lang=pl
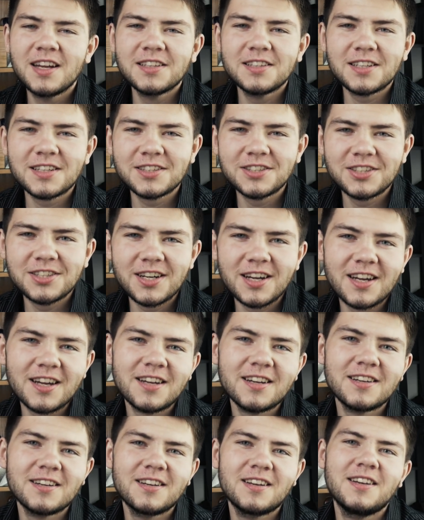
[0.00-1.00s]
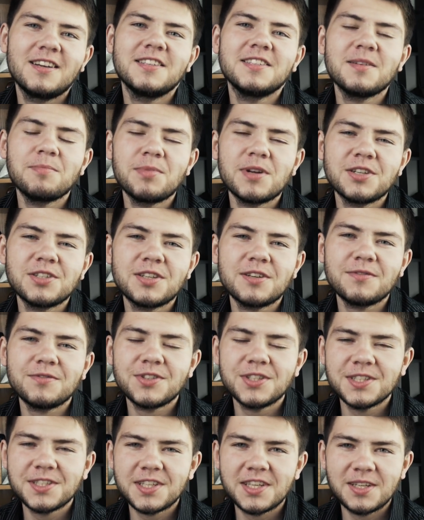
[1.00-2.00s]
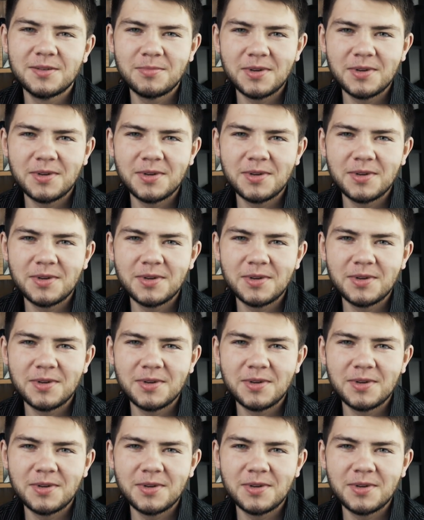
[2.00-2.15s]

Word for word: Także zapraszam wszystkich